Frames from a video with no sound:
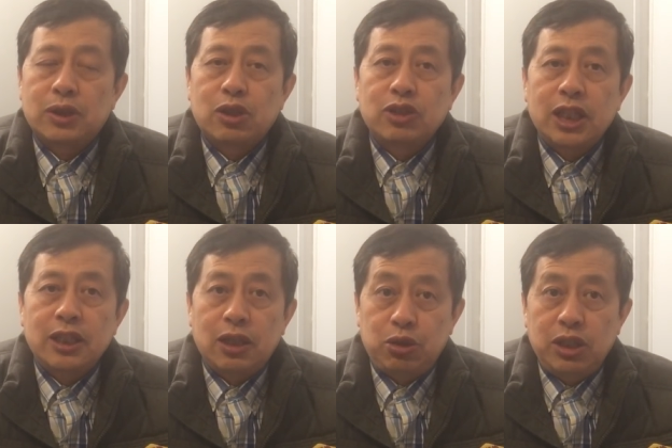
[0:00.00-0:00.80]
首先
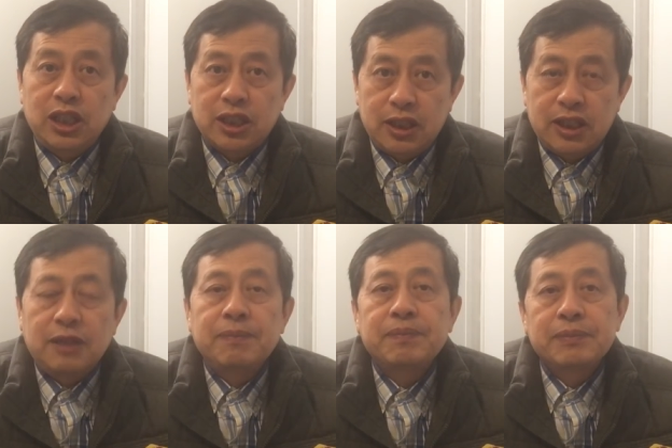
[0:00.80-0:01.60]
你要确定是
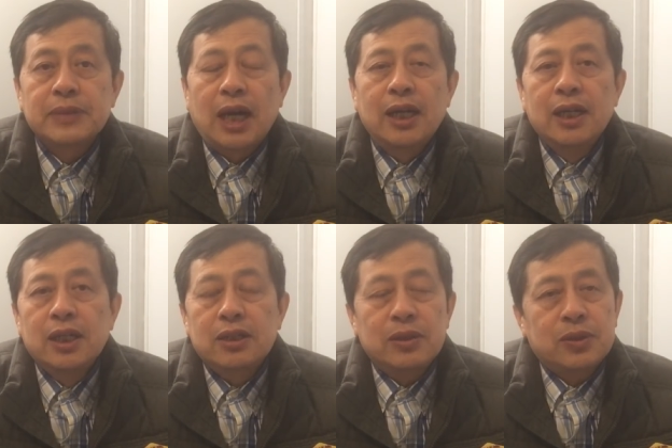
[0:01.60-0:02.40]
人啊，
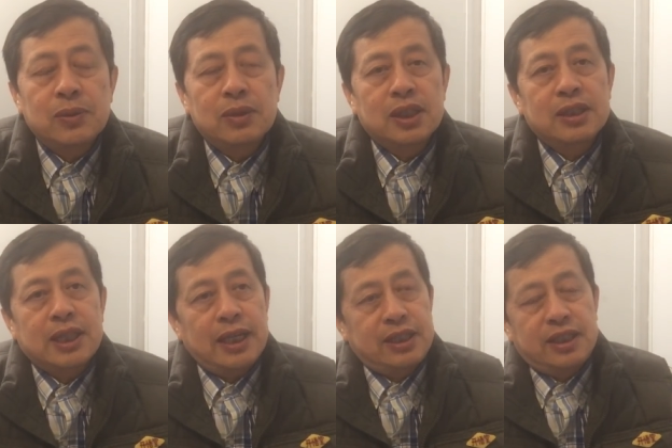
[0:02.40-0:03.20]
所以中国人
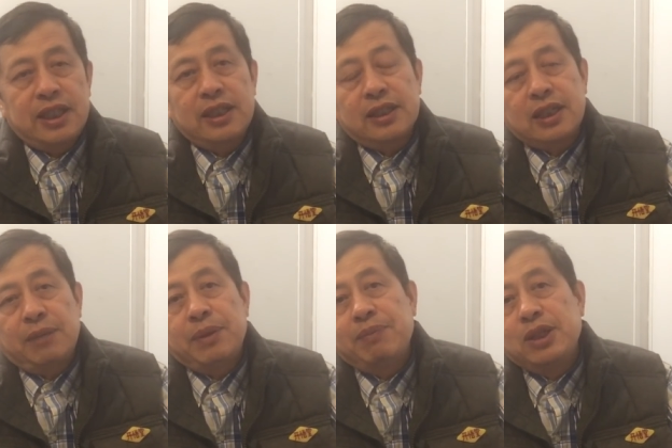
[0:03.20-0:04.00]
在几千年上
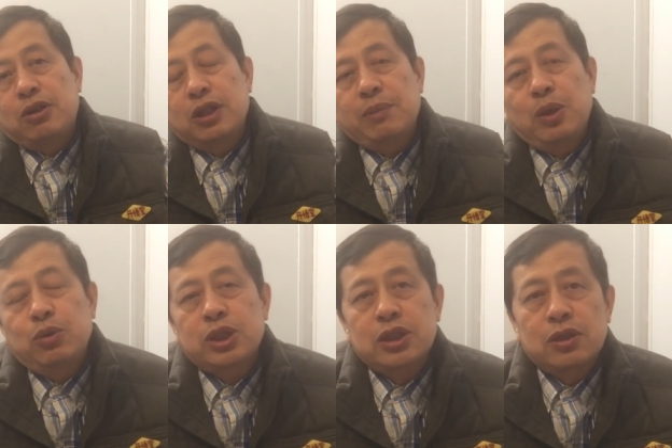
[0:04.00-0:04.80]
面没有。那么
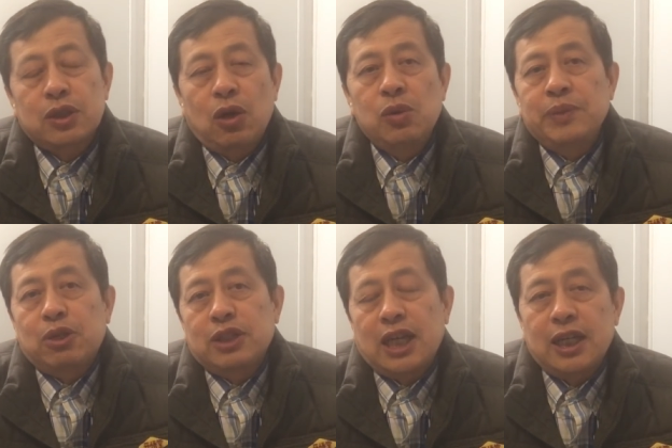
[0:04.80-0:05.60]
胡适受到欧美
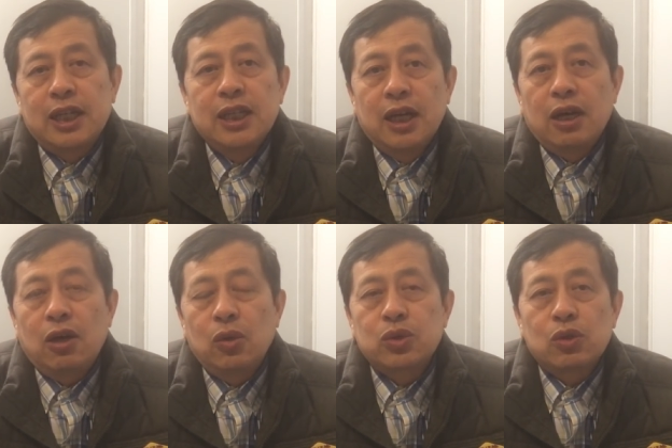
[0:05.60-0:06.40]
国家的
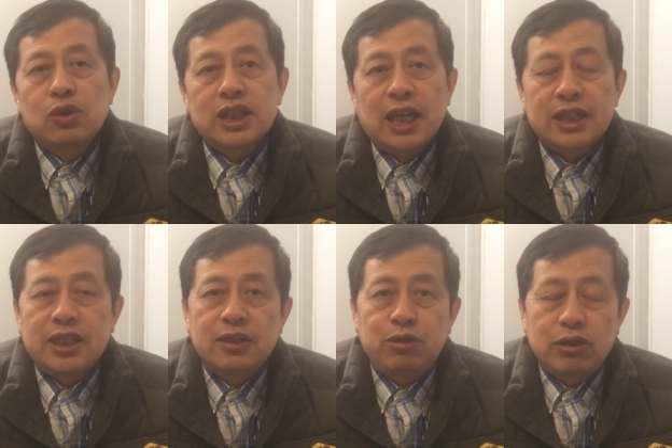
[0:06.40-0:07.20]
欧洲国家的
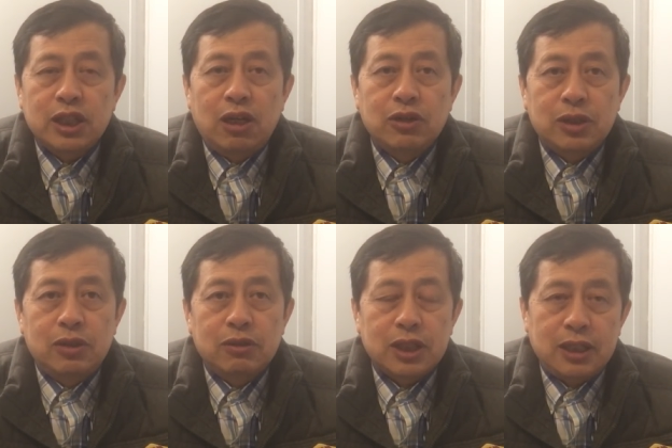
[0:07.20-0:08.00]
熏陶以
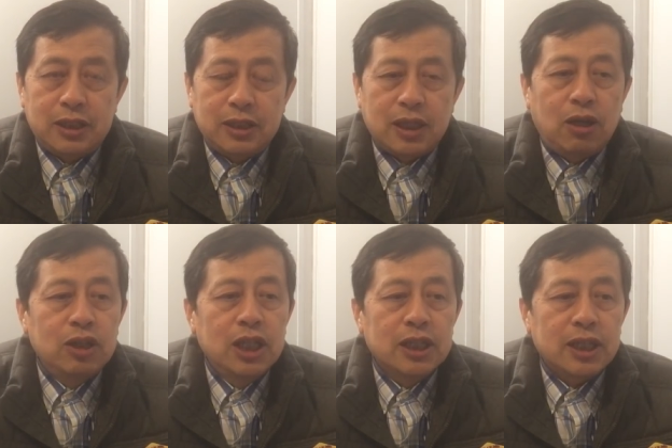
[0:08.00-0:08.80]
后，他至少
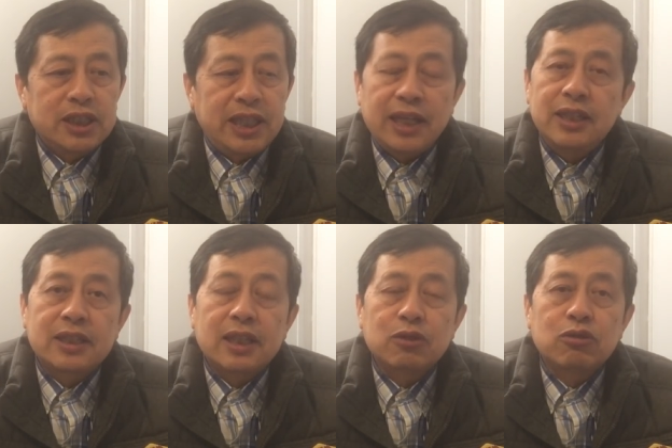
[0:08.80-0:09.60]
他潜意
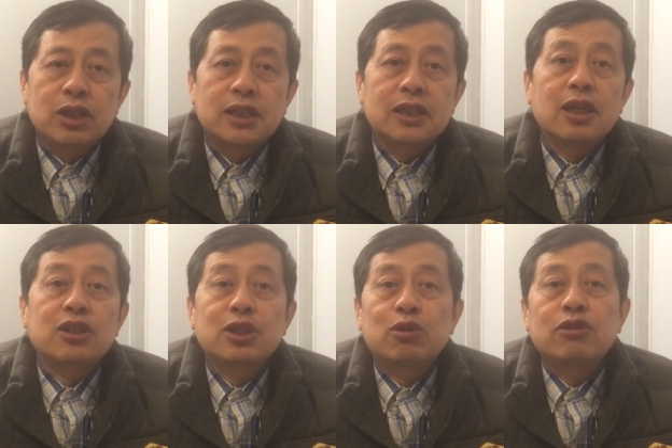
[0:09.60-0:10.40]
识当中他知道
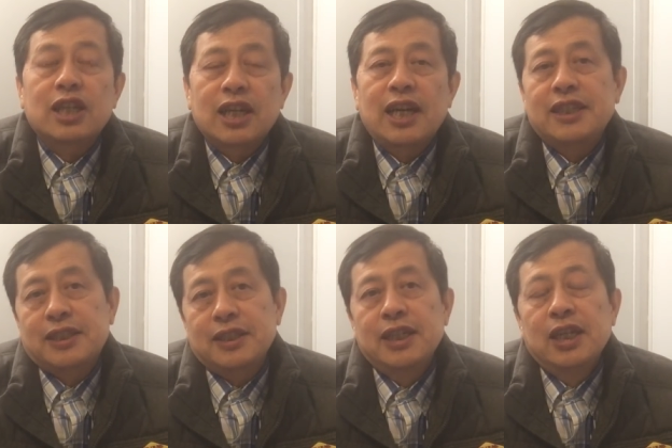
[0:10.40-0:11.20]
是从人开
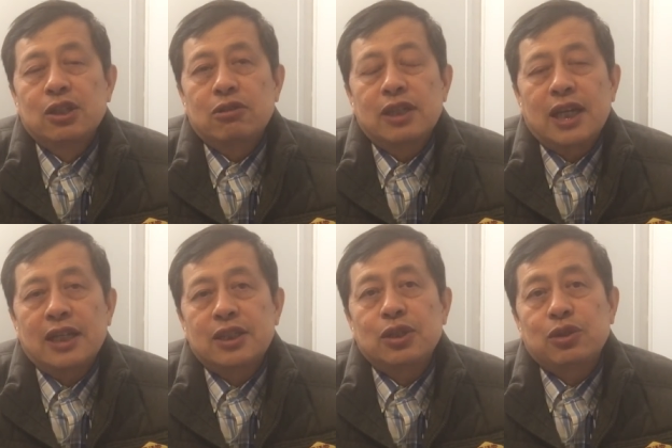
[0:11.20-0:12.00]
始，从人开
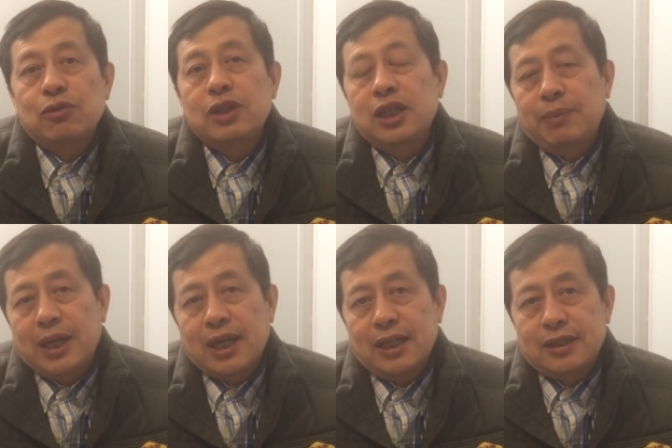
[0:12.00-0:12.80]
始就从个别
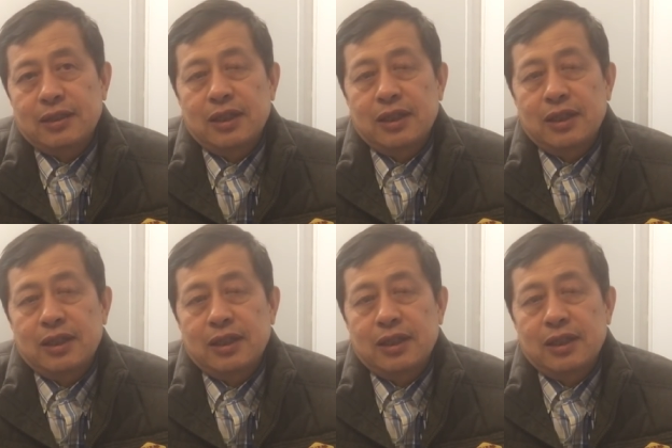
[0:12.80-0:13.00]
开始。